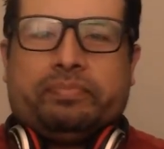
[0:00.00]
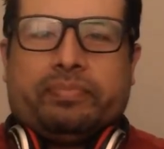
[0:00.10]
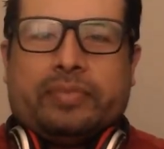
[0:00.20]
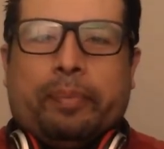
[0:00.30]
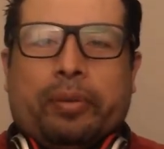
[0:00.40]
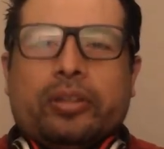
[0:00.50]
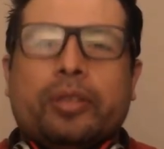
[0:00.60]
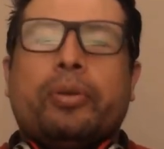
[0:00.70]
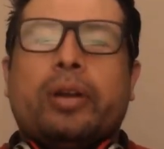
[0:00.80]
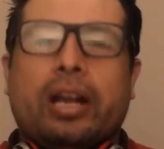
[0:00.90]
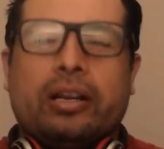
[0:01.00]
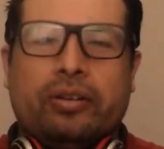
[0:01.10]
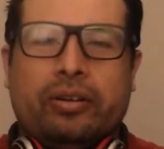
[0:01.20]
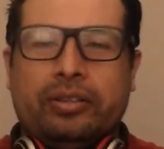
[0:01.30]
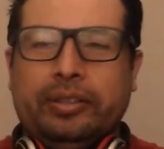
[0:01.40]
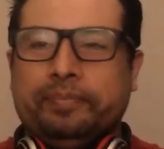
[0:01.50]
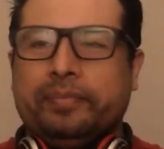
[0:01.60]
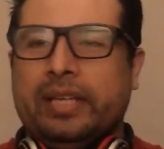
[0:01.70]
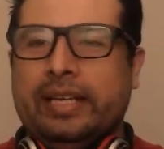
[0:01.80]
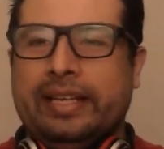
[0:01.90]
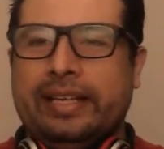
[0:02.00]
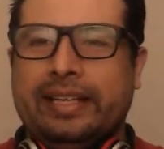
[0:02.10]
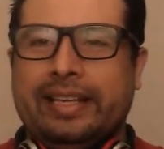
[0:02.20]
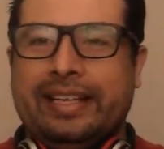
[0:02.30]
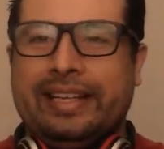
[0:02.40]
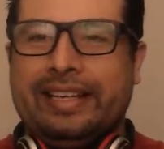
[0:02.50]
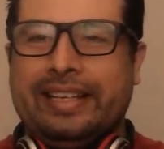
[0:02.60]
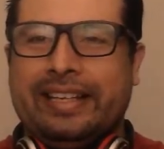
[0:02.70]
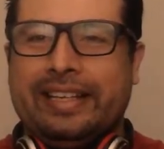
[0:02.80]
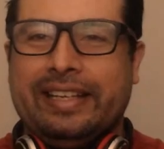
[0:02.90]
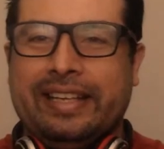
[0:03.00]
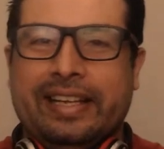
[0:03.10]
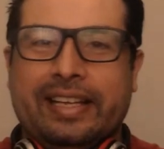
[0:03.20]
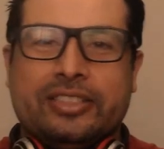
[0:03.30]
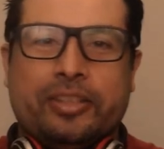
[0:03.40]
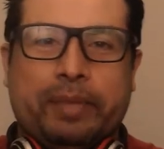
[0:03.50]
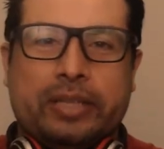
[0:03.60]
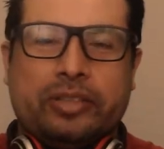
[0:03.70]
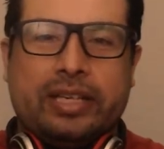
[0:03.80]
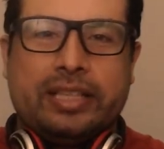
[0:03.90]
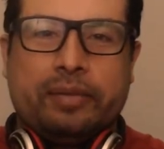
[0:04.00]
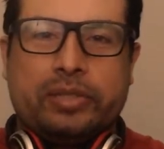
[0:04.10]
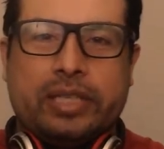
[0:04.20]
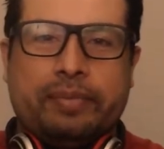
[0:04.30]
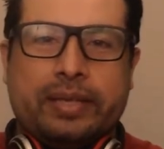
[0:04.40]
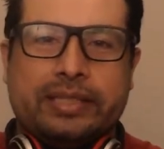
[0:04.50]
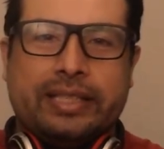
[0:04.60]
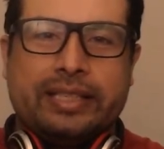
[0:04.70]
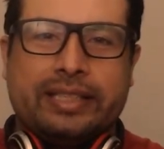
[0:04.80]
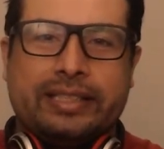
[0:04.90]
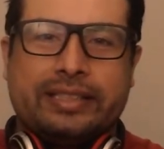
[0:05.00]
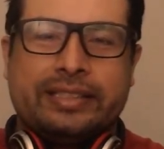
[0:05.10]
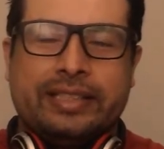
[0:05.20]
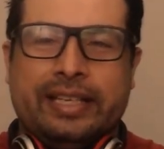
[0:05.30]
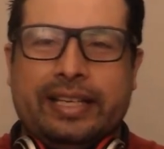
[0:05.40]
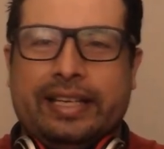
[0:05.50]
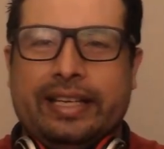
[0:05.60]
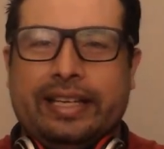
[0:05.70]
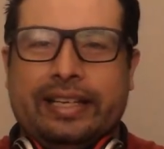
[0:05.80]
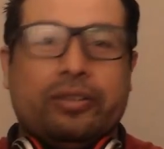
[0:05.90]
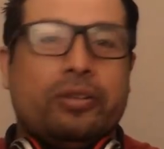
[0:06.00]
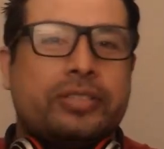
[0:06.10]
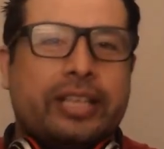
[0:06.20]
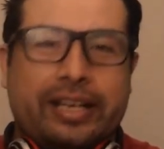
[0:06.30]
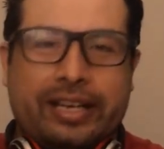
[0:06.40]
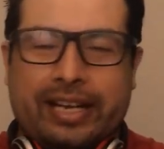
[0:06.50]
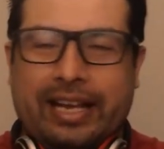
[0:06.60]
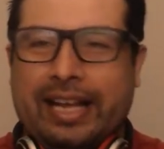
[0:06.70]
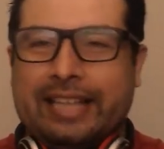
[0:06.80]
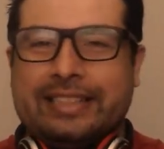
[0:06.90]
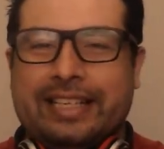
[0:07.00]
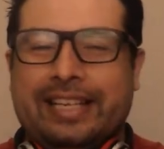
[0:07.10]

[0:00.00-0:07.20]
de pronto por el alcohol, eh, son personas que muchas veces eh, no los quieren en la casa,